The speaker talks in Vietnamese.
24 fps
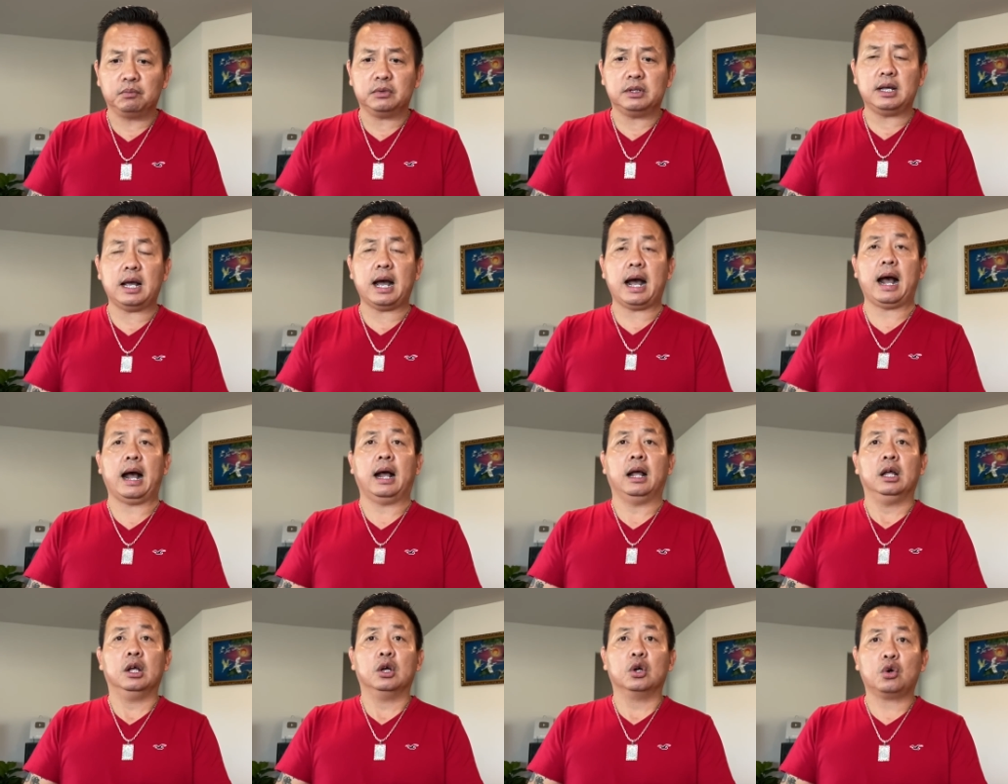
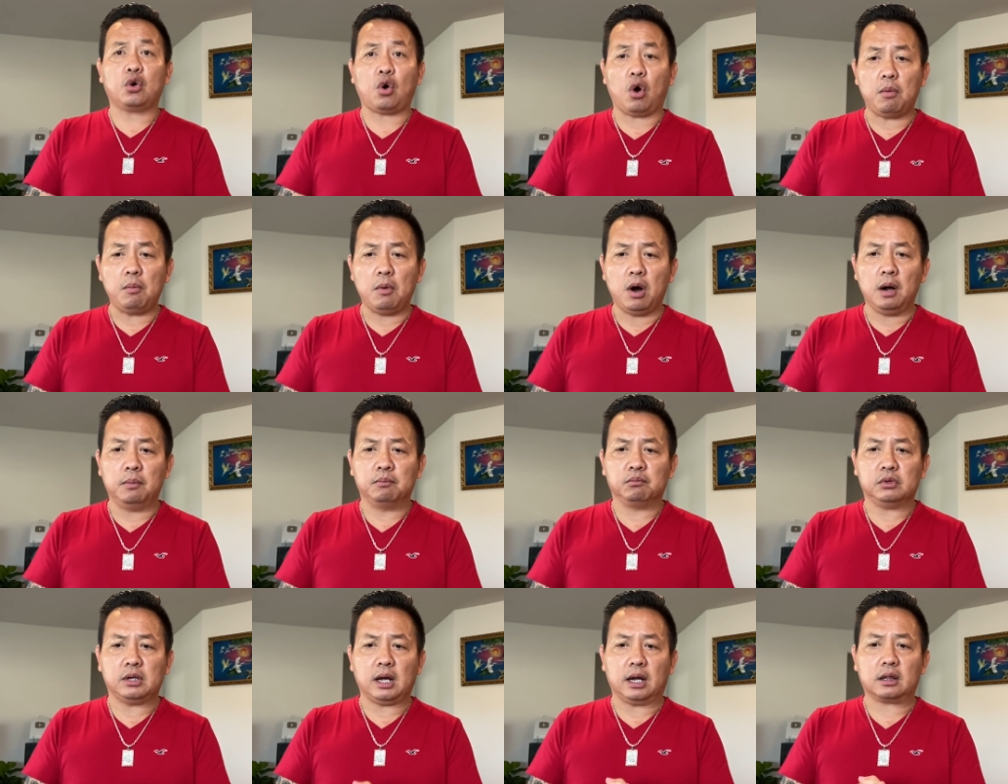và có
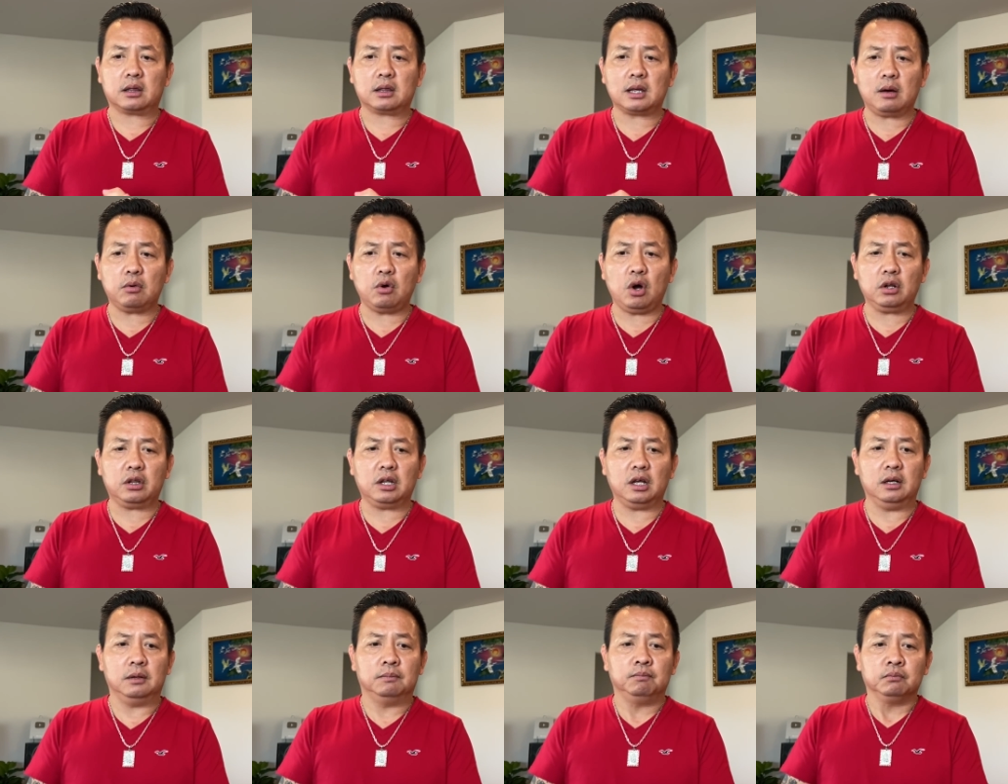bom và sau đó
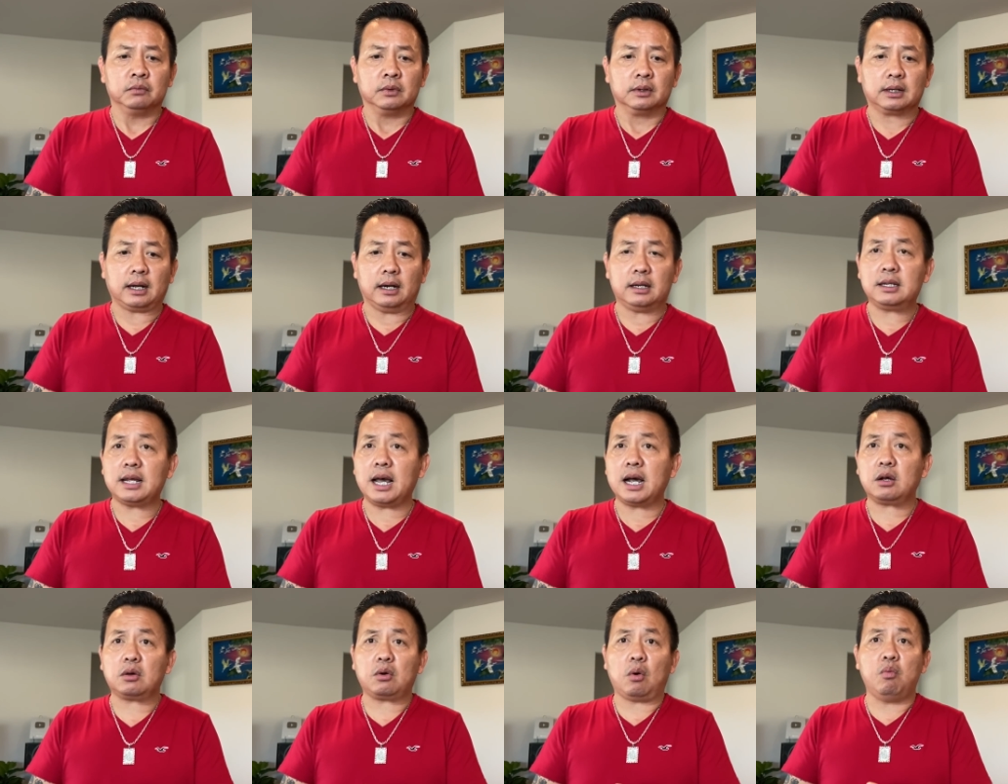thì cảnh
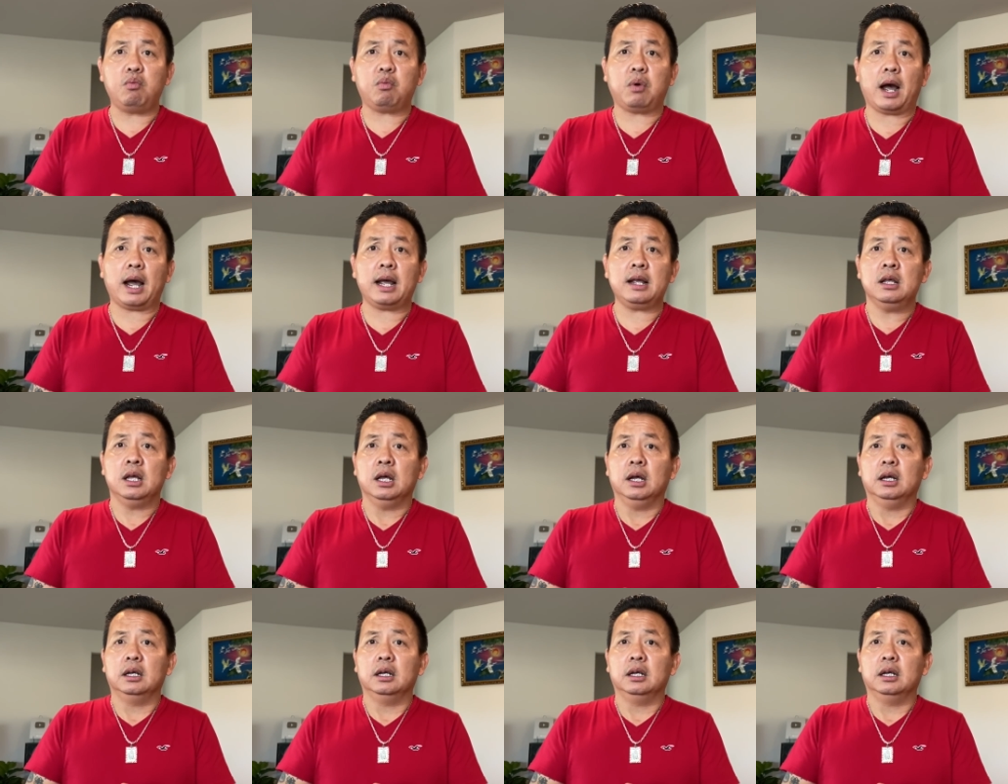sát cũng phải